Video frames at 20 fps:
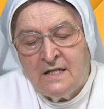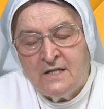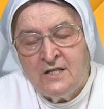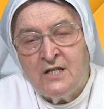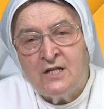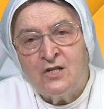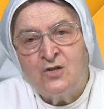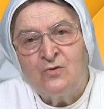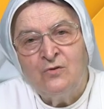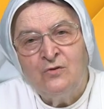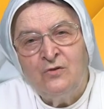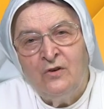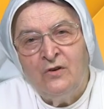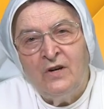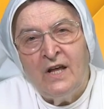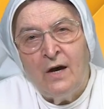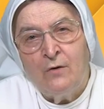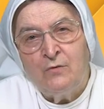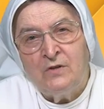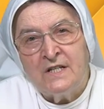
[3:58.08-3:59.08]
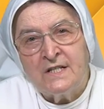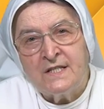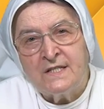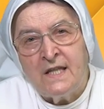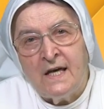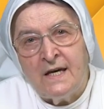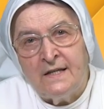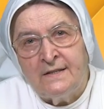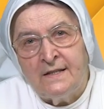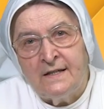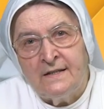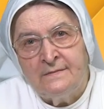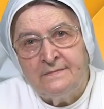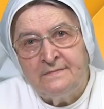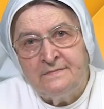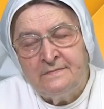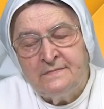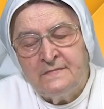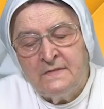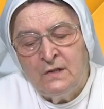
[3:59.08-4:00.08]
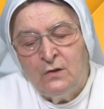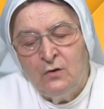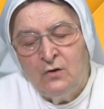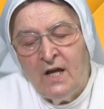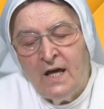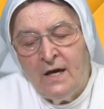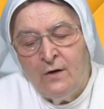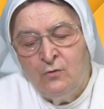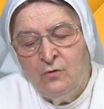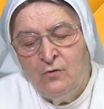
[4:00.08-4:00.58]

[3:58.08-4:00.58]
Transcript: Gesù non è un esteta, non è